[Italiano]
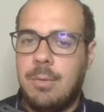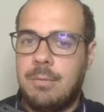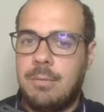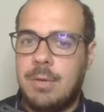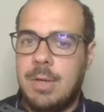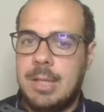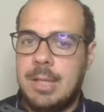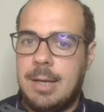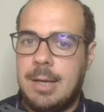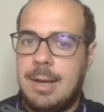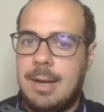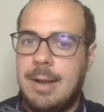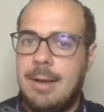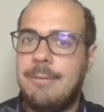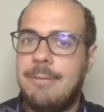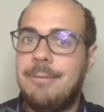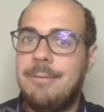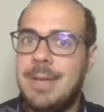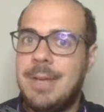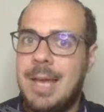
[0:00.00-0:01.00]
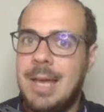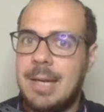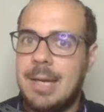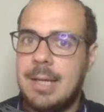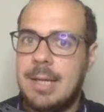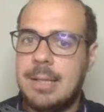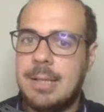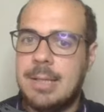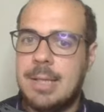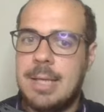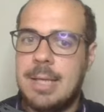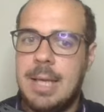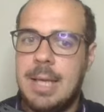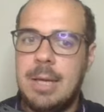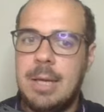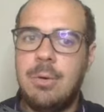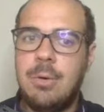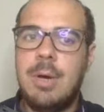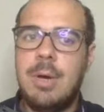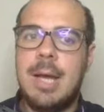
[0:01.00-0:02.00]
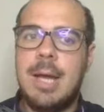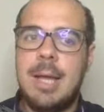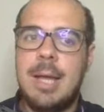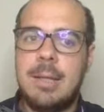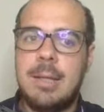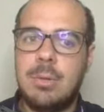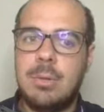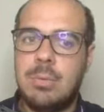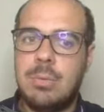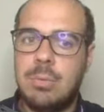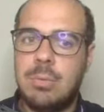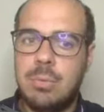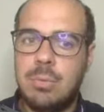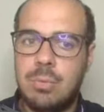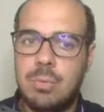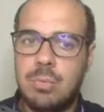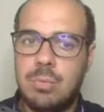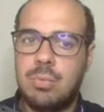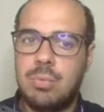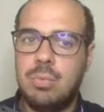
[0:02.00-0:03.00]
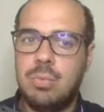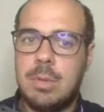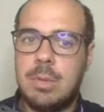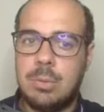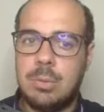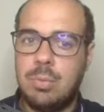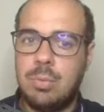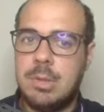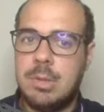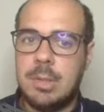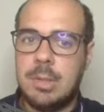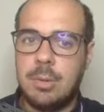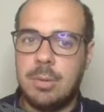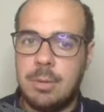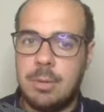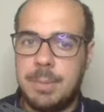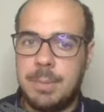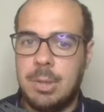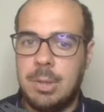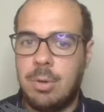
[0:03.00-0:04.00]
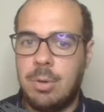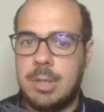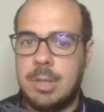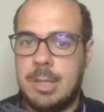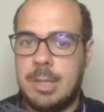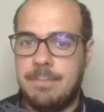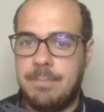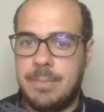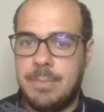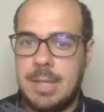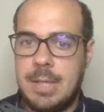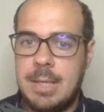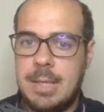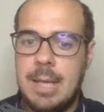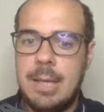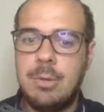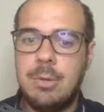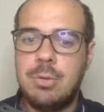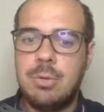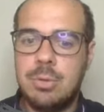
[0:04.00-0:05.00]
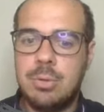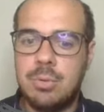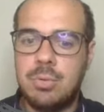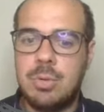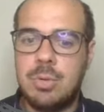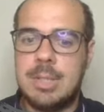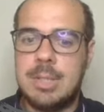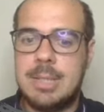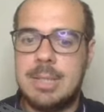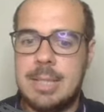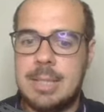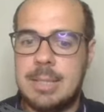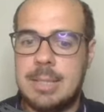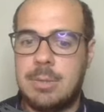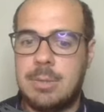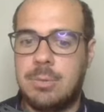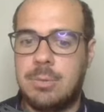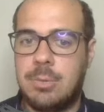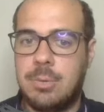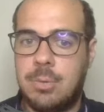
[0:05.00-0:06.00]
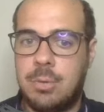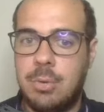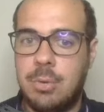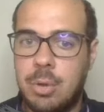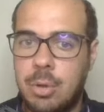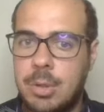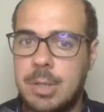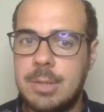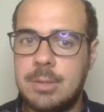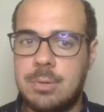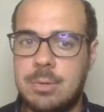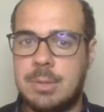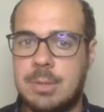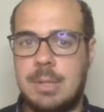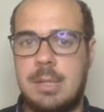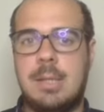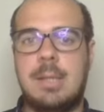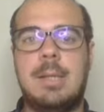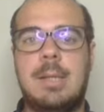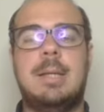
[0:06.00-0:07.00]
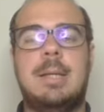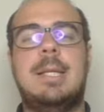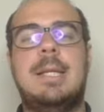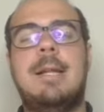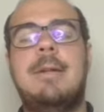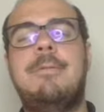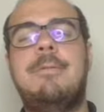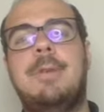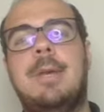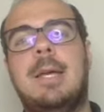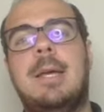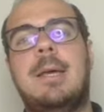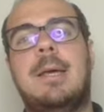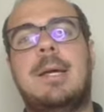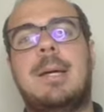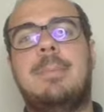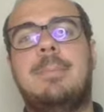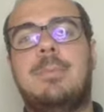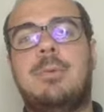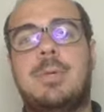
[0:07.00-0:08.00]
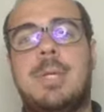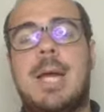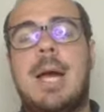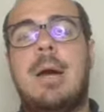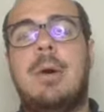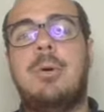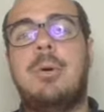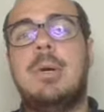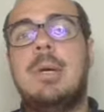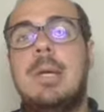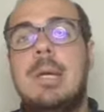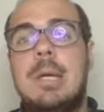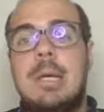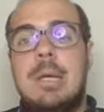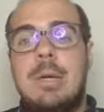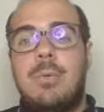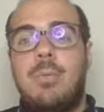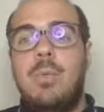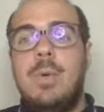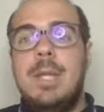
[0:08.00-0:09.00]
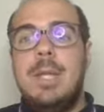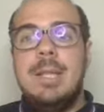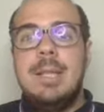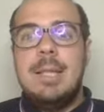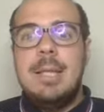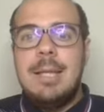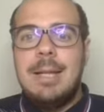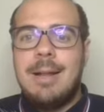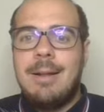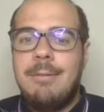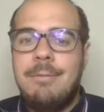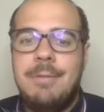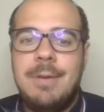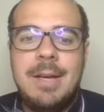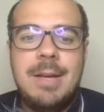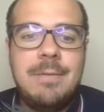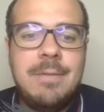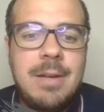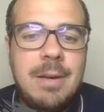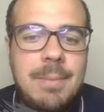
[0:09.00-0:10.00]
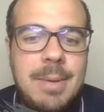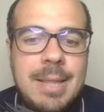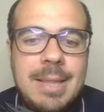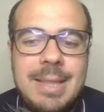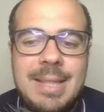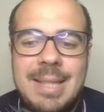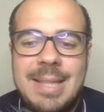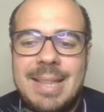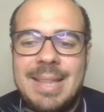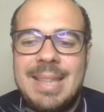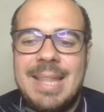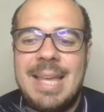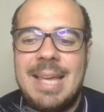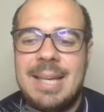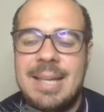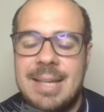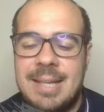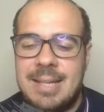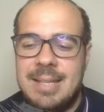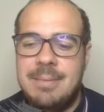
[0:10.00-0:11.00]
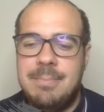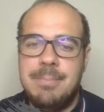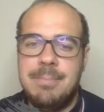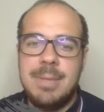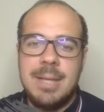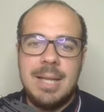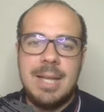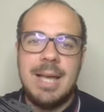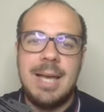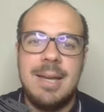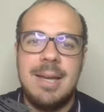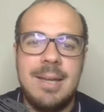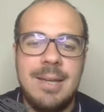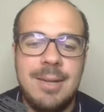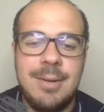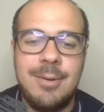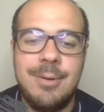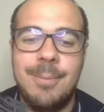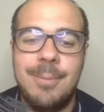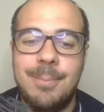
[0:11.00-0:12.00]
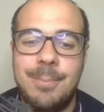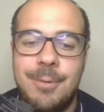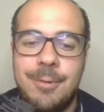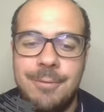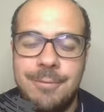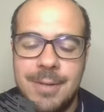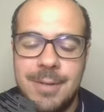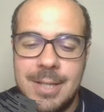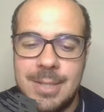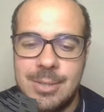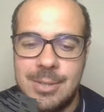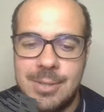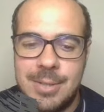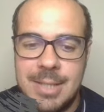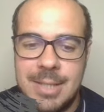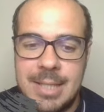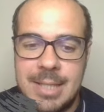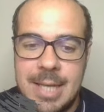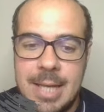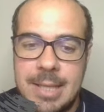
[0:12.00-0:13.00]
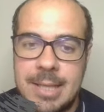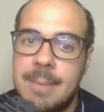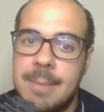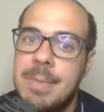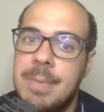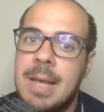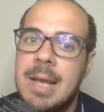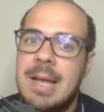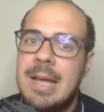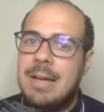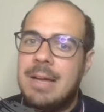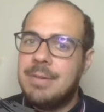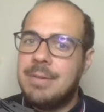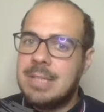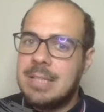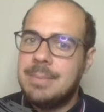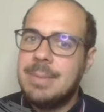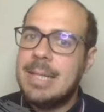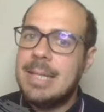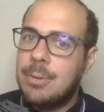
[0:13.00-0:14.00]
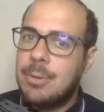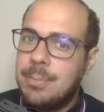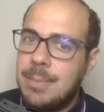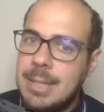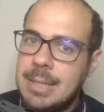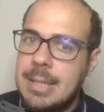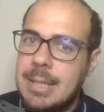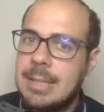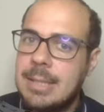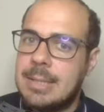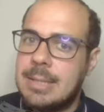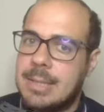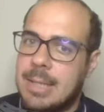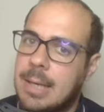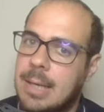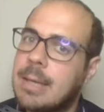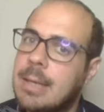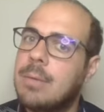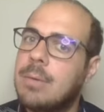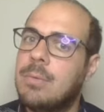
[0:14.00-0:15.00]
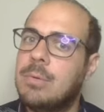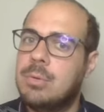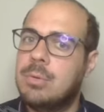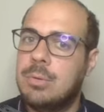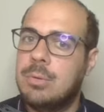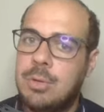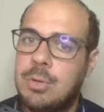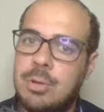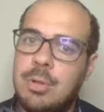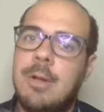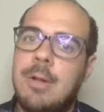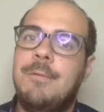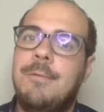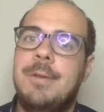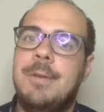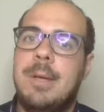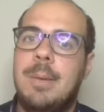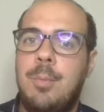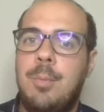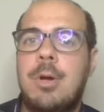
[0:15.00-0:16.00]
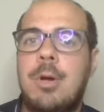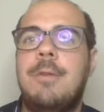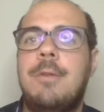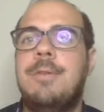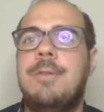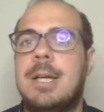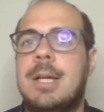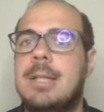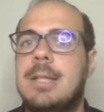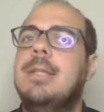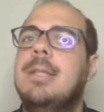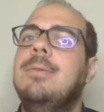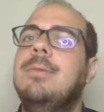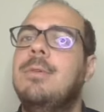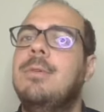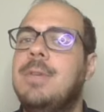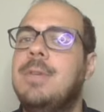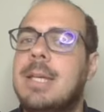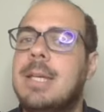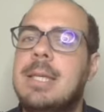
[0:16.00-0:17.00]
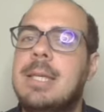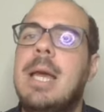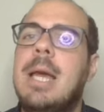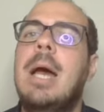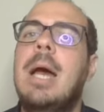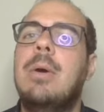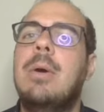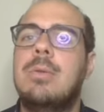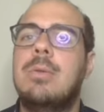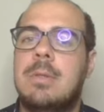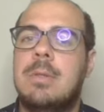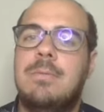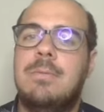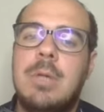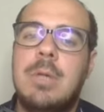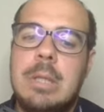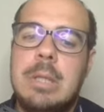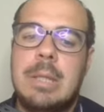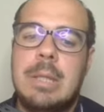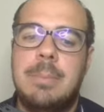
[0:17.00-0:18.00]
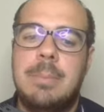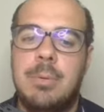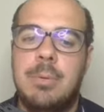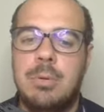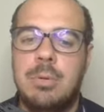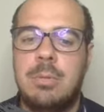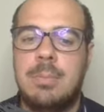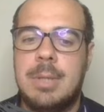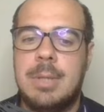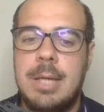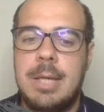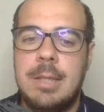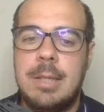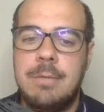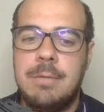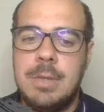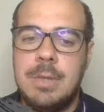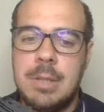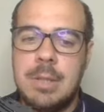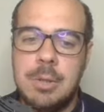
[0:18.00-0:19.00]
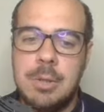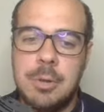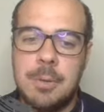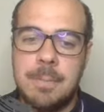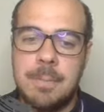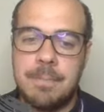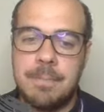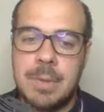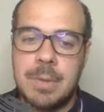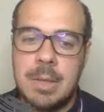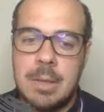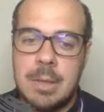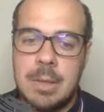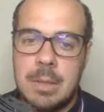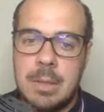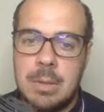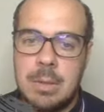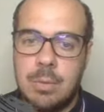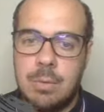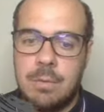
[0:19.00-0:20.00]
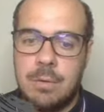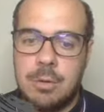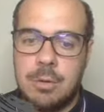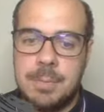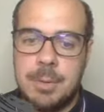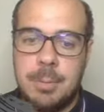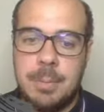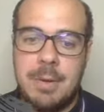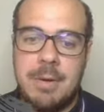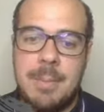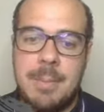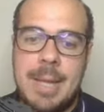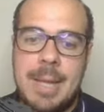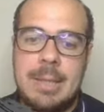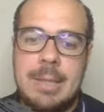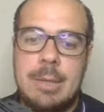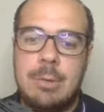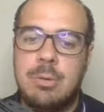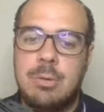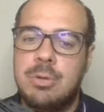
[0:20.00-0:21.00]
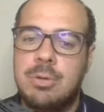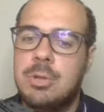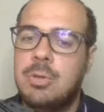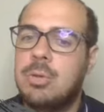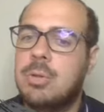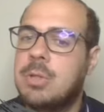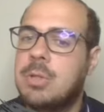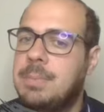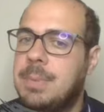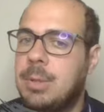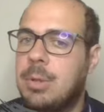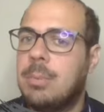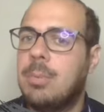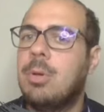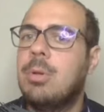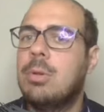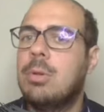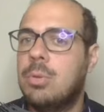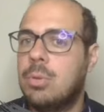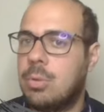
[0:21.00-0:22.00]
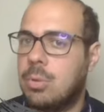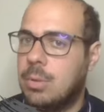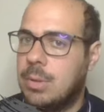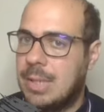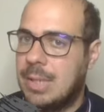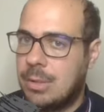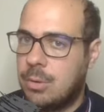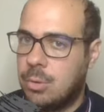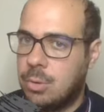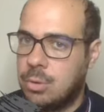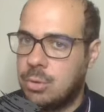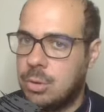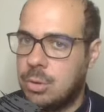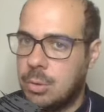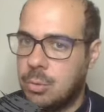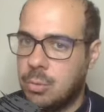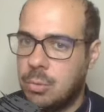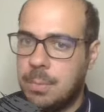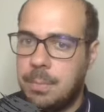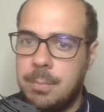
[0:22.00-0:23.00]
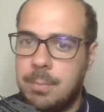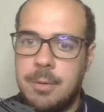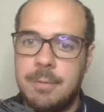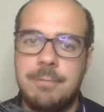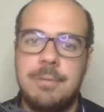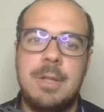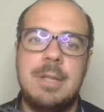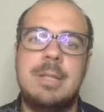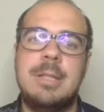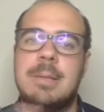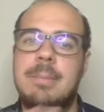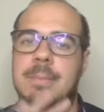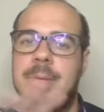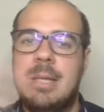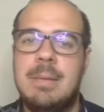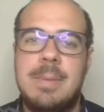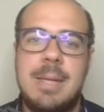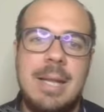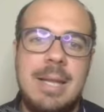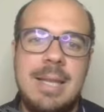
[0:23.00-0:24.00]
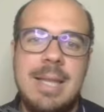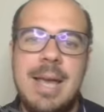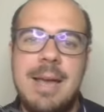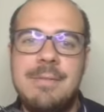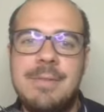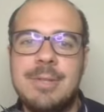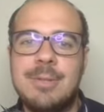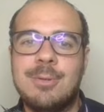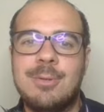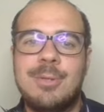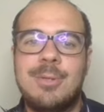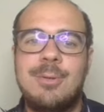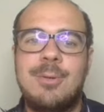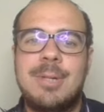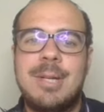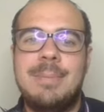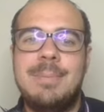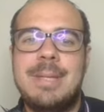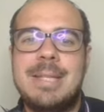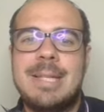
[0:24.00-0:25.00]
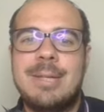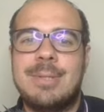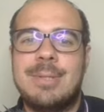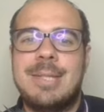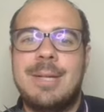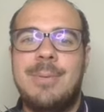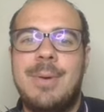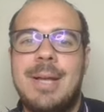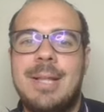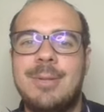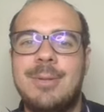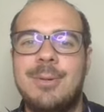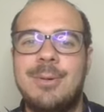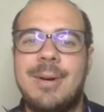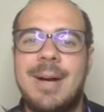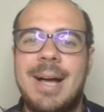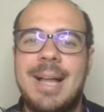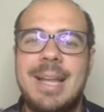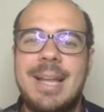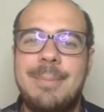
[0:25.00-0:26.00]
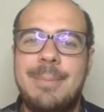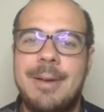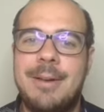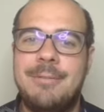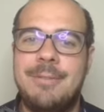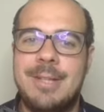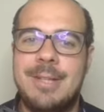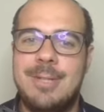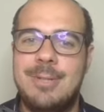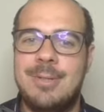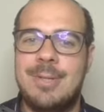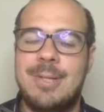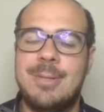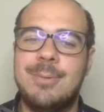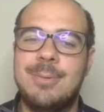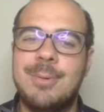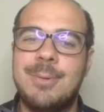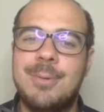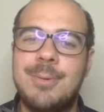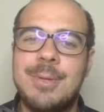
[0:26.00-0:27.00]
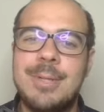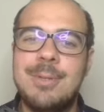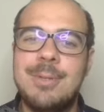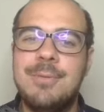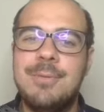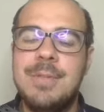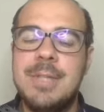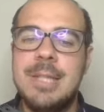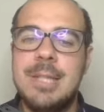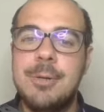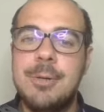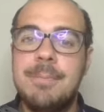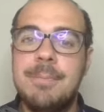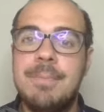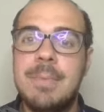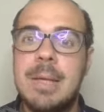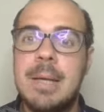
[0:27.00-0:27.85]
Vedete che l'alfiere del nero è tut- tutti i pedoni del nero sono sullo stesso colore dell'alfiere Campochiaro. Quindi l'alfiere è veramente terribile, non può fare assolutamente niente. Fai sapere nei commenti anche se questo concetto di alfiere buono o alfiere cattivo vi è chiaro, se volete che porto magari dei video in cui ve lo spiego brevemente. È un concetto che spiego molto nel corso di gruppo, infatti i miei allievi sono sicuro che mi stanno seguendo alla perfezione su questo video.